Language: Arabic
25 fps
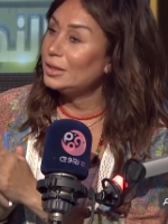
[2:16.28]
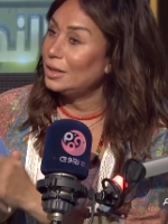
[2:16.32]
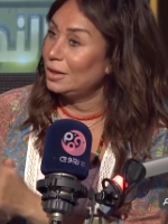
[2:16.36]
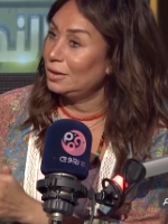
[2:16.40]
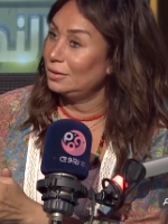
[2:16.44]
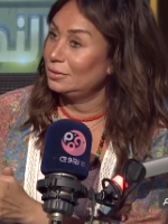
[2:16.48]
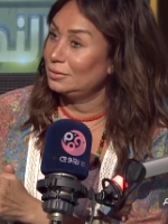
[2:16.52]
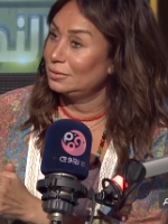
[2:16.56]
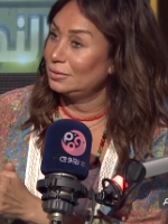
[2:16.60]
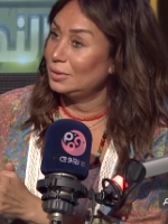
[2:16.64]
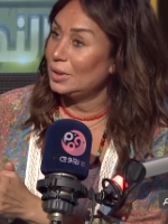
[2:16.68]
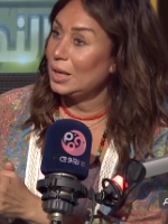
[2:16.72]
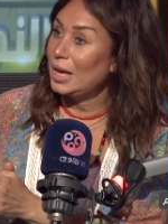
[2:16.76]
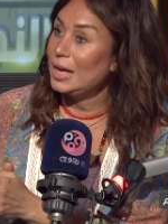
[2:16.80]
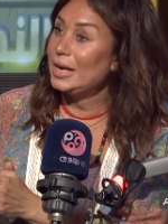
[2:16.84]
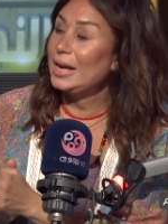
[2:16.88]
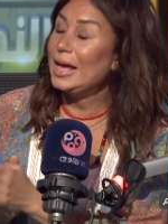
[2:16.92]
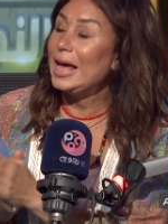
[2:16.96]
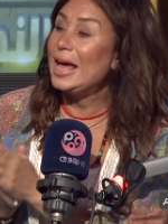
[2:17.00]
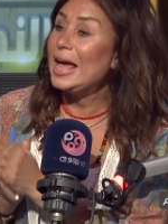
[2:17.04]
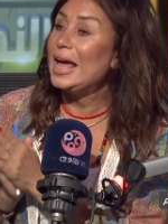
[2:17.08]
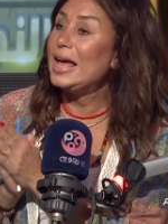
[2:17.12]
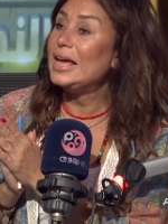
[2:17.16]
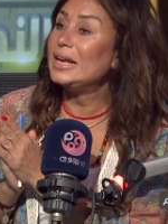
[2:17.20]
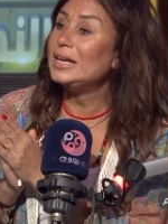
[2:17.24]
ده
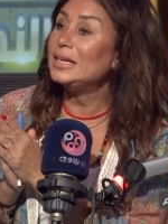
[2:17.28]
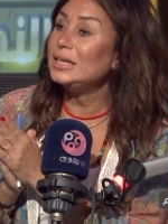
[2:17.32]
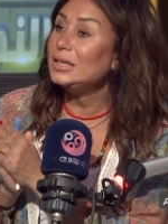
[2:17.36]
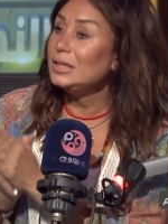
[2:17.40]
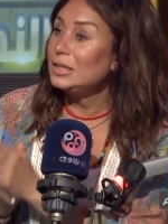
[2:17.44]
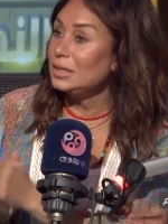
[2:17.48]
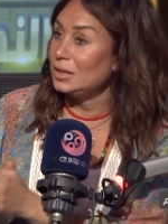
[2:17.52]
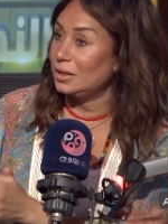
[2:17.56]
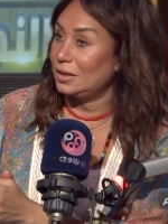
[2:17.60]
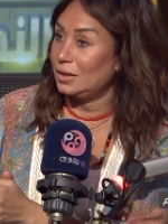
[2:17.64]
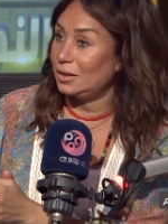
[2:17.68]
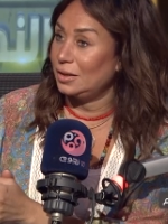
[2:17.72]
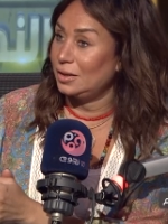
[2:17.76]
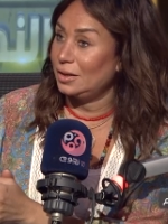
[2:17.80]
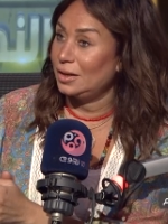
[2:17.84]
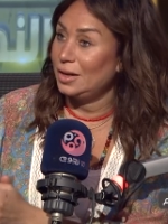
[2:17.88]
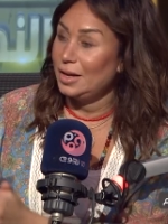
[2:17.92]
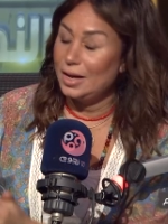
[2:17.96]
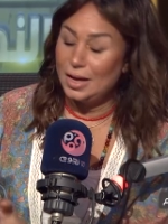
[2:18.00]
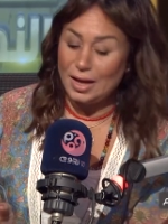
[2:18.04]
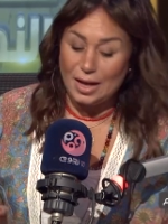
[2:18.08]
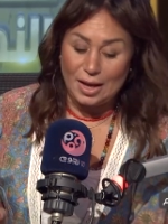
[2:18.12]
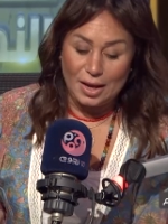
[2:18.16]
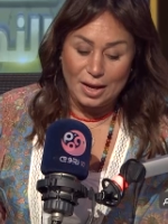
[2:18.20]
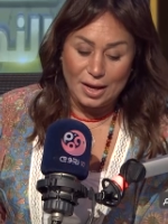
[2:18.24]
انا اهنيك
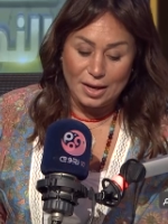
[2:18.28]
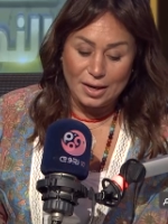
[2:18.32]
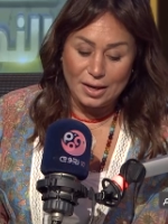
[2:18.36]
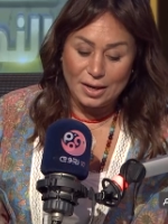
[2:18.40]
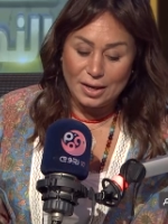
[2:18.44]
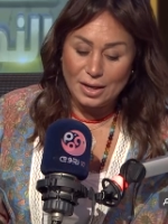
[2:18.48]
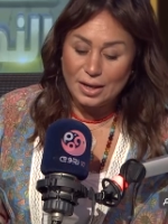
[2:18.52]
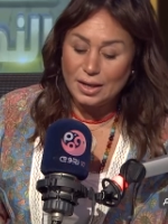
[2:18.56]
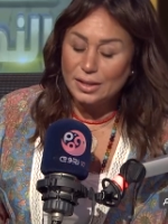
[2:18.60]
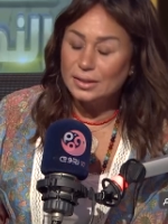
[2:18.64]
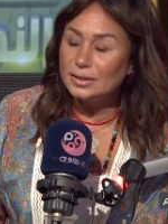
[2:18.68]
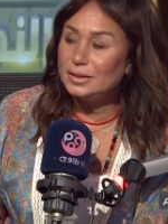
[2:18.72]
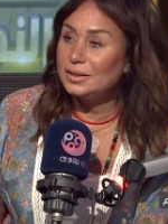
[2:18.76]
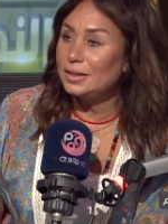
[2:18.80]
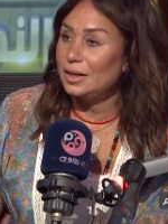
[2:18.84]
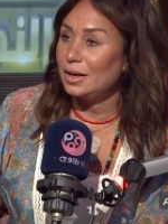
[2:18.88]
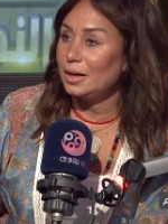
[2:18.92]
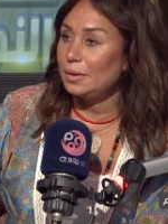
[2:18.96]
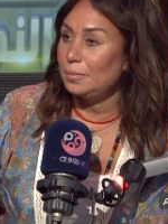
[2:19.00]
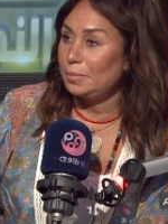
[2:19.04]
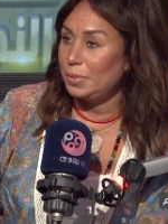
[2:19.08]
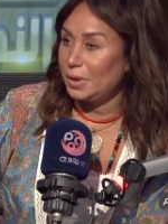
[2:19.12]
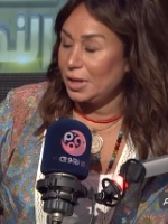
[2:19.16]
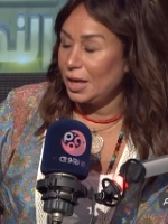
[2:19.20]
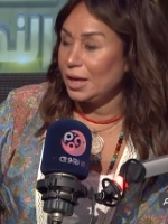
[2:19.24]
ان انت
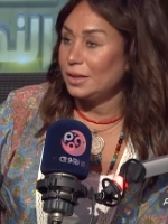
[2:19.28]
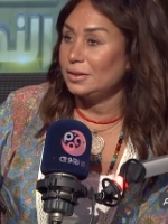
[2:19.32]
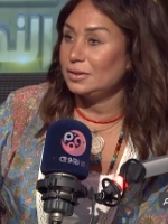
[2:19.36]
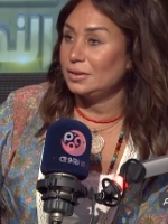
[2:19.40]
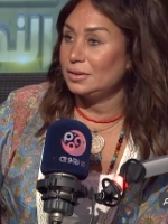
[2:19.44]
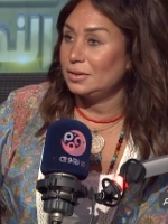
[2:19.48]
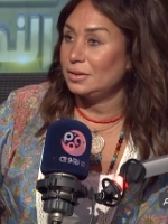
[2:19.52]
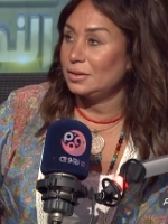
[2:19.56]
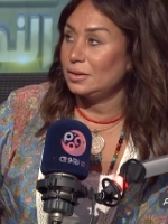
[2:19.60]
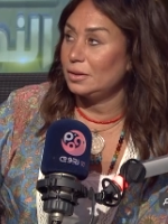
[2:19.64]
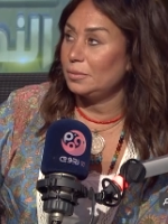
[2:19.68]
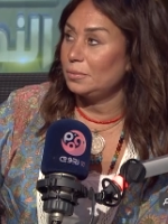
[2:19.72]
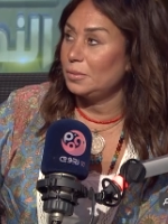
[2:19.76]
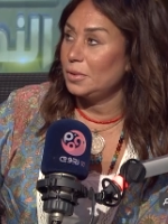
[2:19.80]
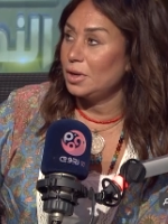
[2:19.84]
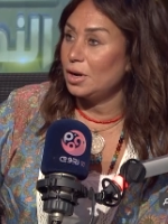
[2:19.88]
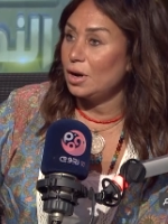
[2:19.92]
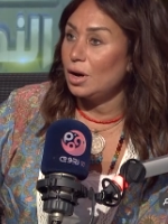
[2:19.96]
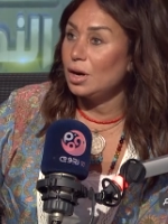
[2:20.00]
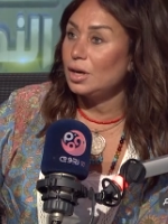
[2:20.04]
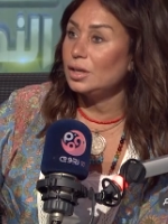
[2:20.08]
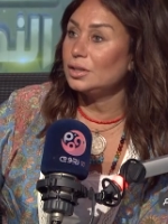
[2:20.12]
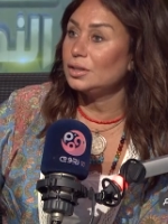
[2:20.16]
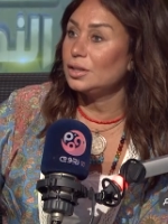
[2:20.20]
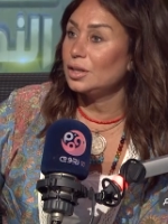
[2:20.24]
بجد من
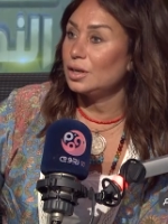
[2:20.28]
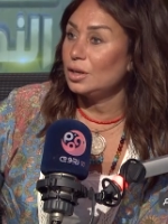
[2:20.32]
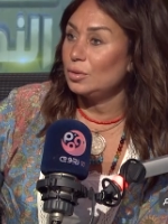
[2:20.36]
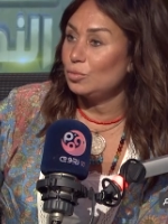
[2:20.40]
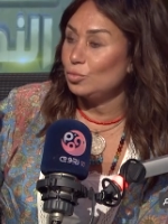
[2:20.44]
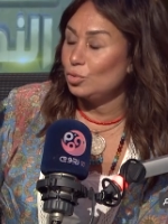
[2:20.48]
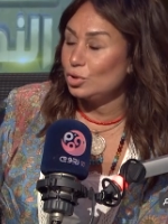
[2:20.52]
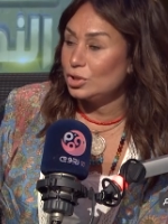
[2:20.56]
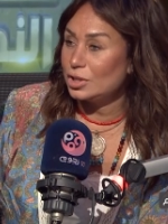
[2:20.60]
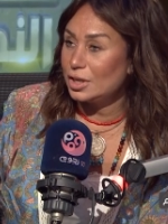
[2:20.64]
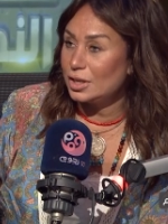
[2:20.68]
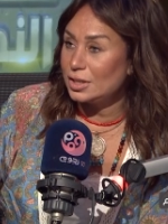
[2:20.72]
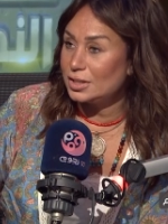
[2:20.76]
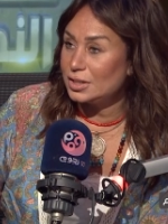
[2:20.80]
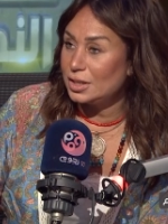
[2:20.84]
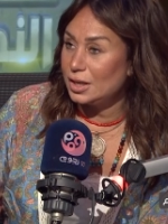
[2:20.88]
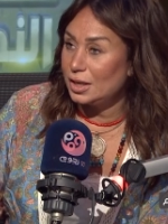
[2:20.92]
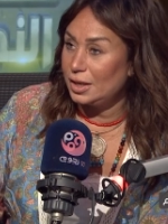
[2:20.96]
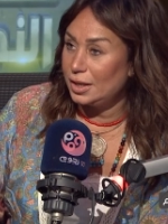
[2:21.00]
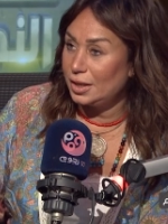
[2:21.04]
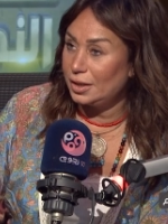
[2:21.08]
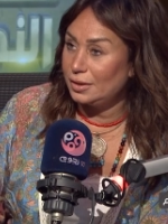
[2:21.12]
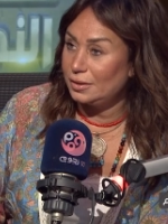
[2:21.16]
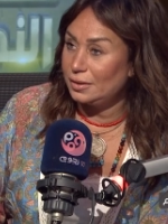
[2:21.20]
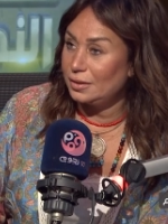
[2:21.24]
اكتر
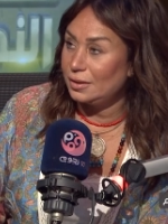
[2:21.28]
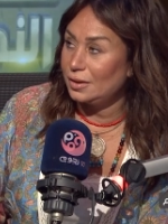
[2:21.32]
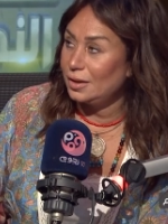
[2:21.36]
المسلسلات